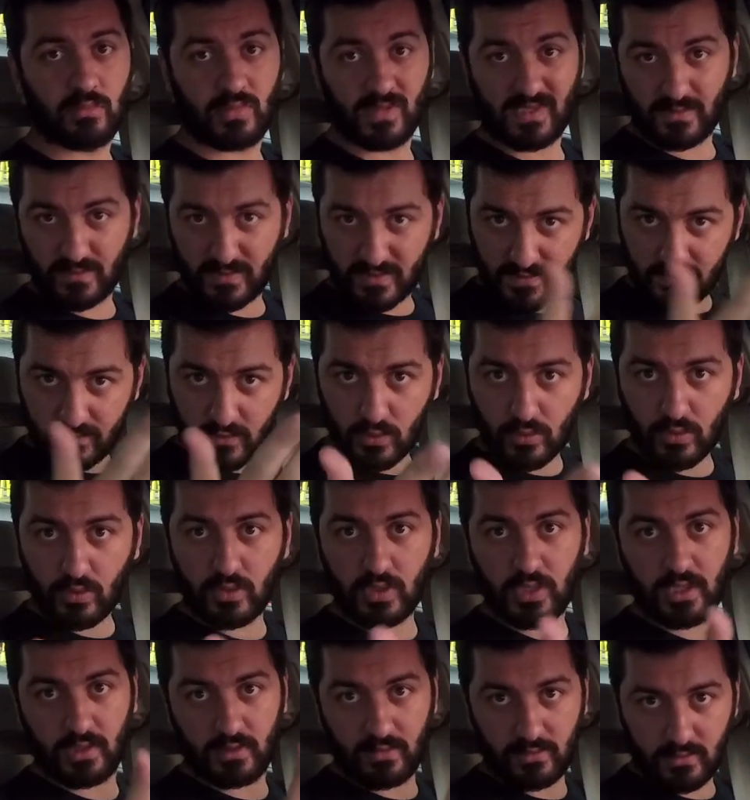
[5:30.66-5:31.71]
Bizim civic
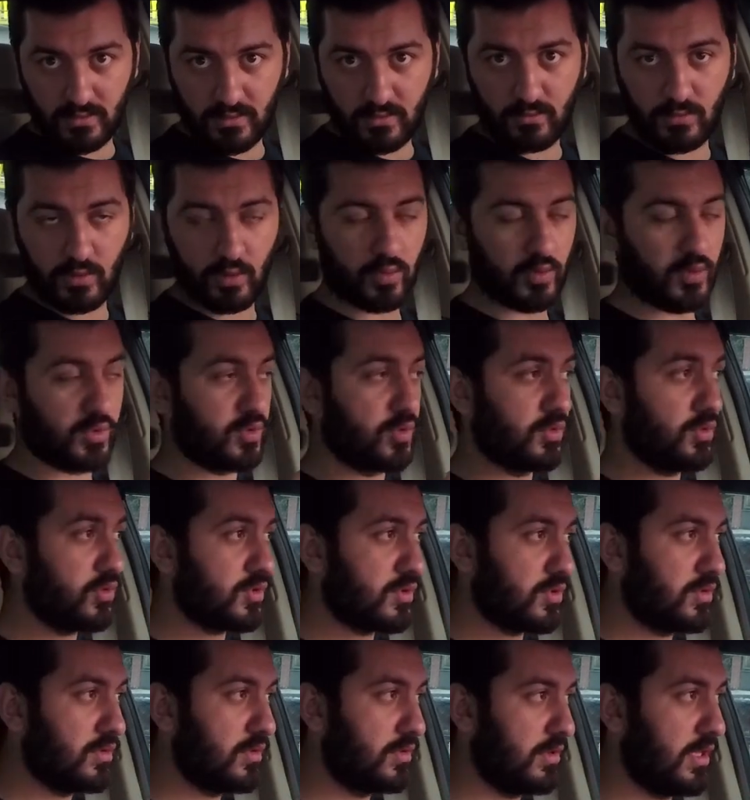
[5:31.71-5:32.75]
örneğinde de
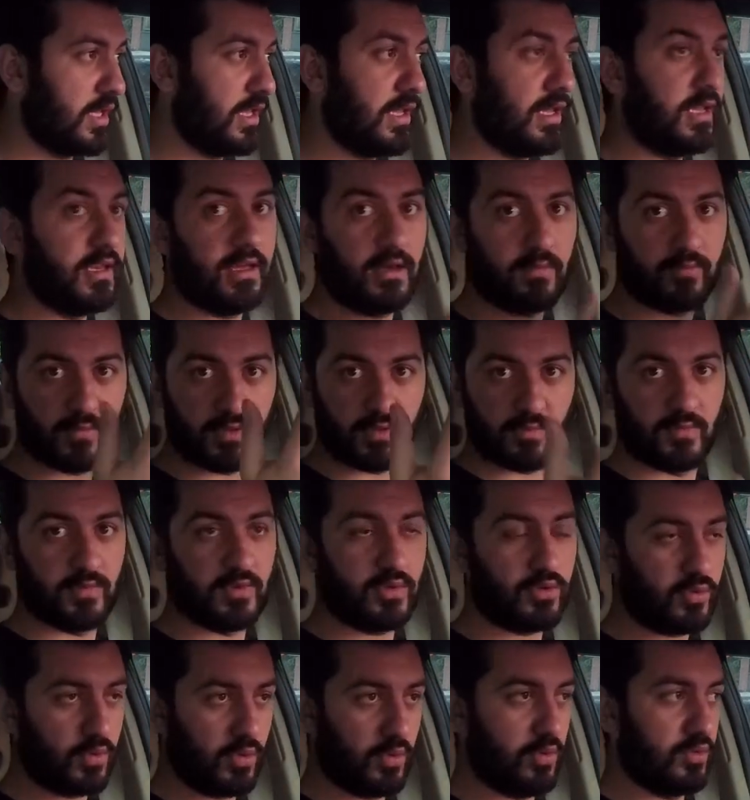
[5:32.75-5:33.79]
biliyorsunuz neler
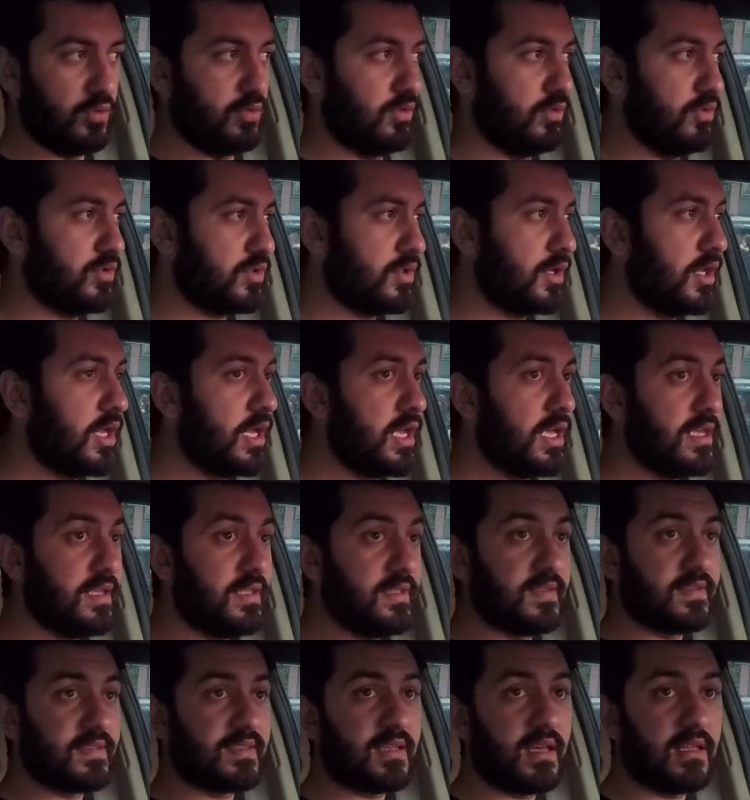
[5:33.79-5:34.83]
yaptığımızı gördünüz.
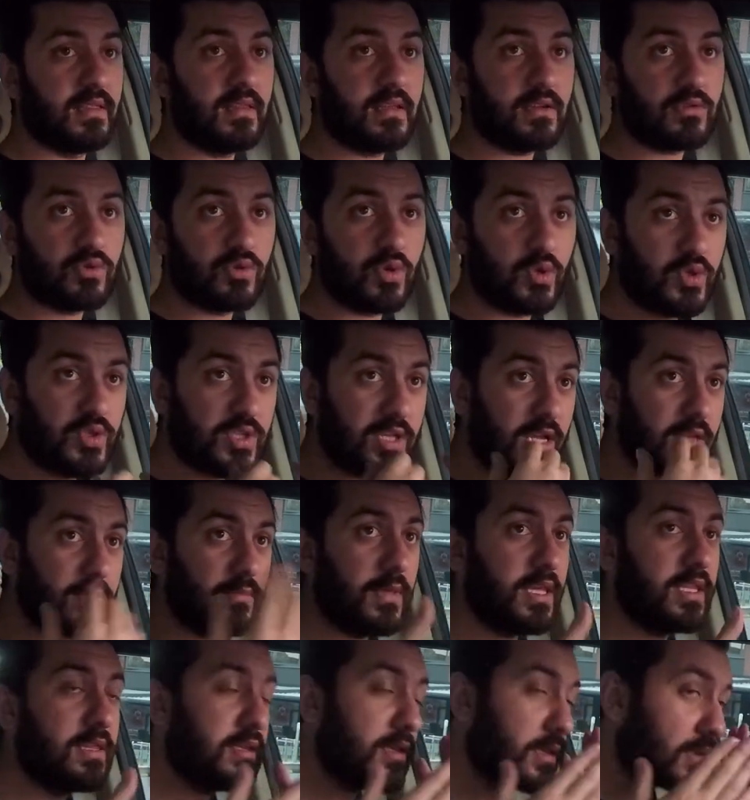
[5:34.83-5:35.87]
İnsanlar sosyal
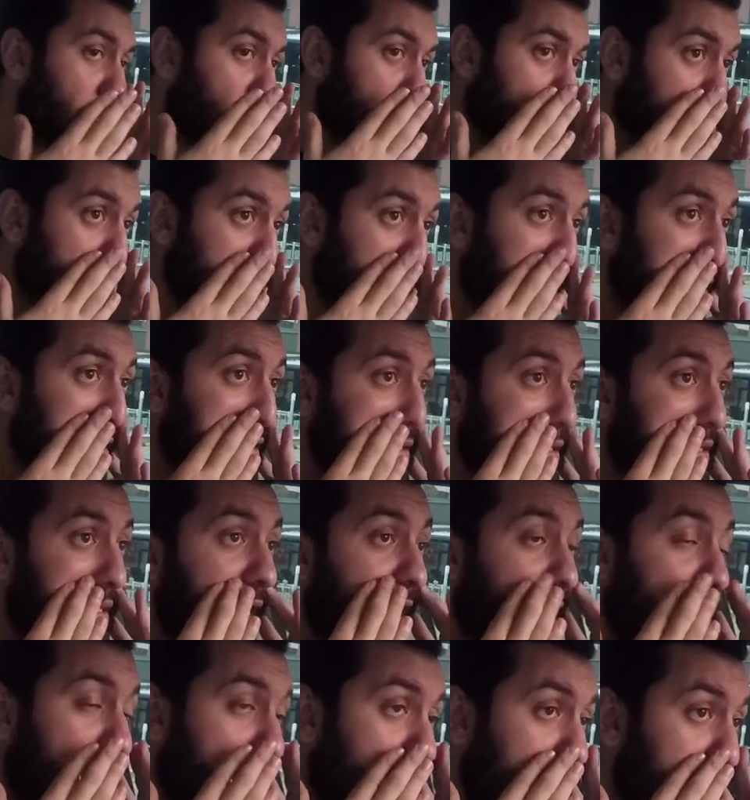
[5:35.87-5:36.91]
medyadan
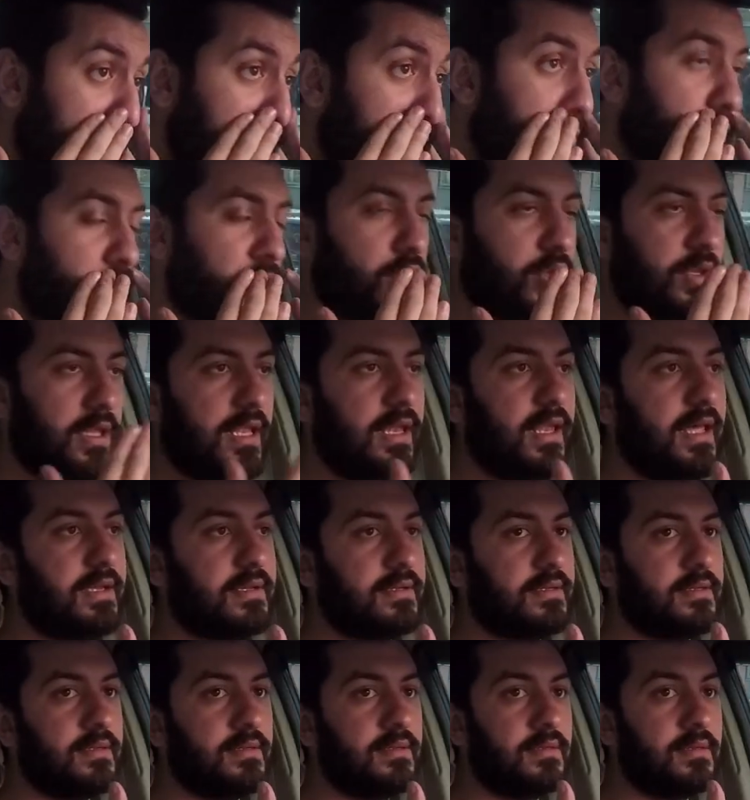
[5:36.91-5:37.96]
neler yapıyor
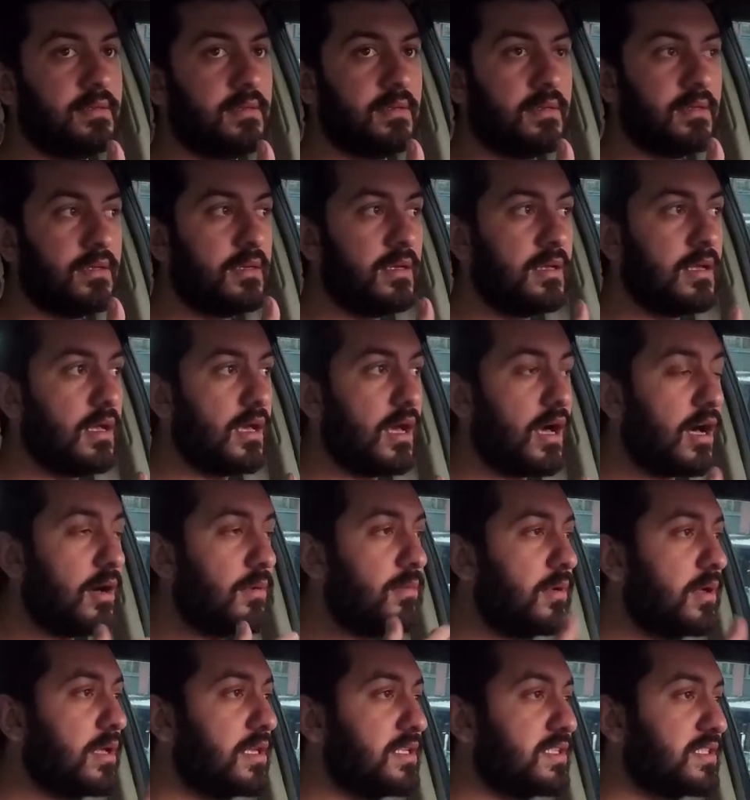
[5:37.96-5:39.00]
neler.
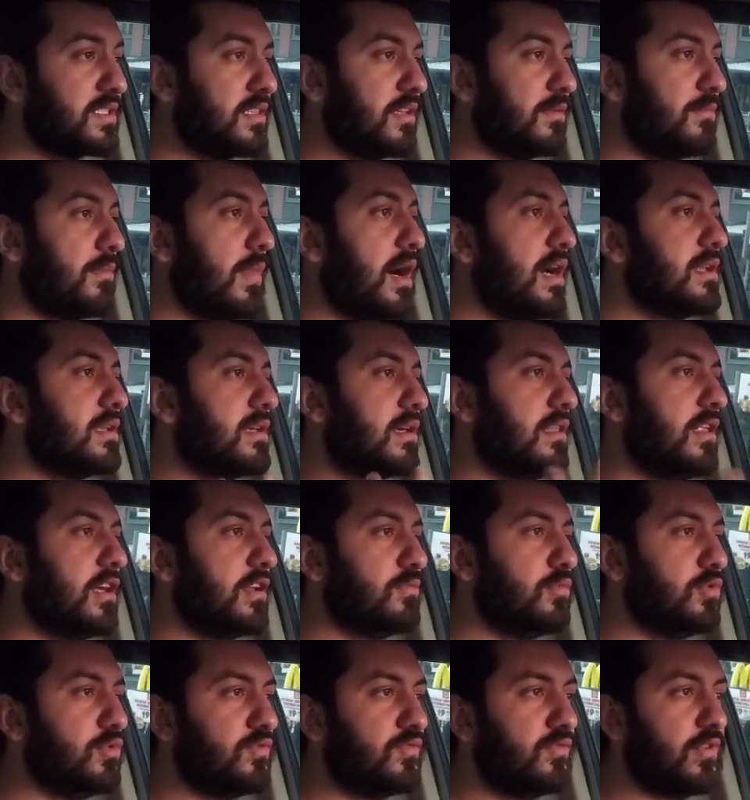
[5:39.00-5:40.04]
Ama işte
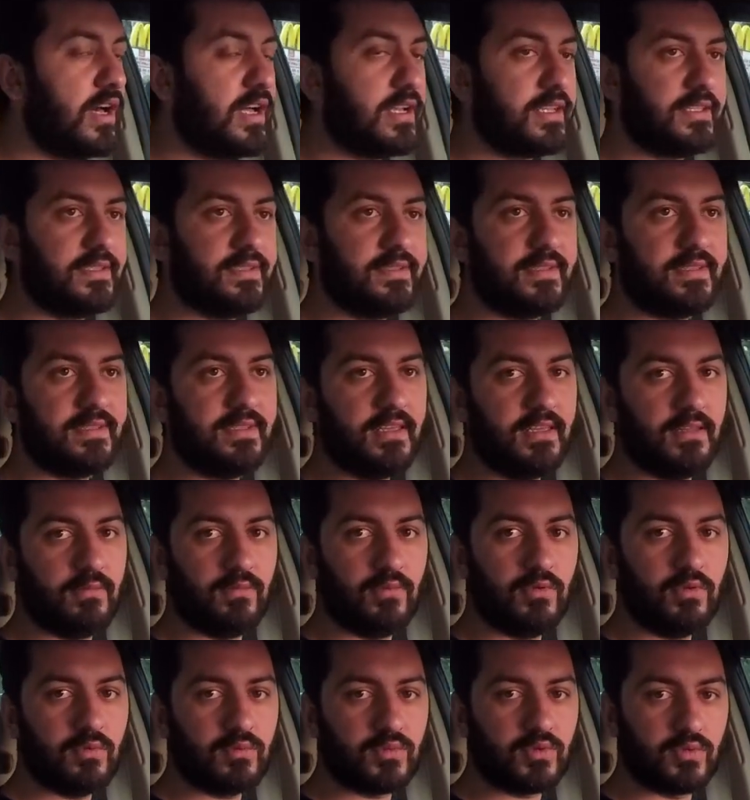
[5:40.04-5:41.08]
markalar bunun farkında
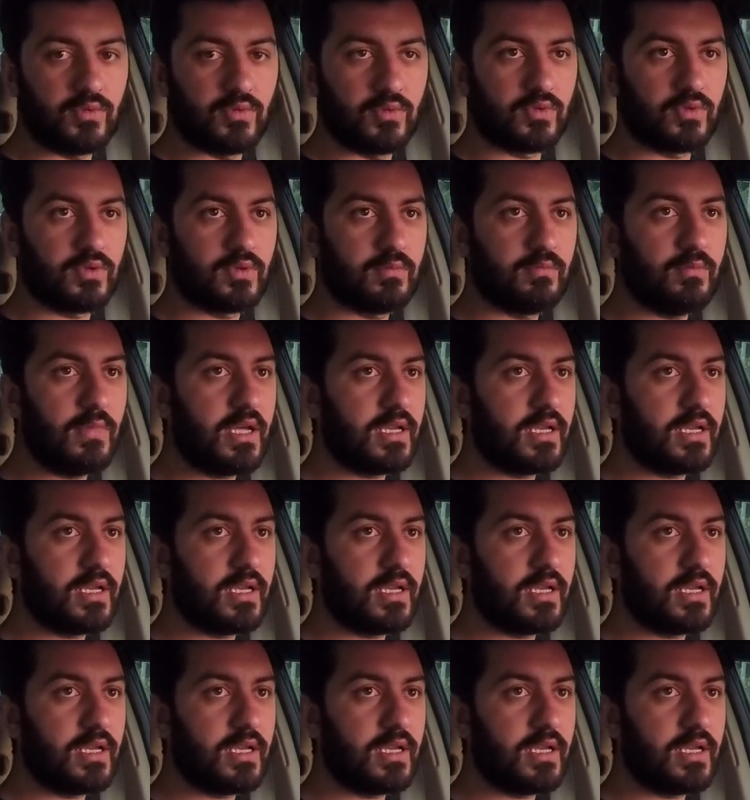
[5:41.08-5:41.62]
değil biliyor musunuz?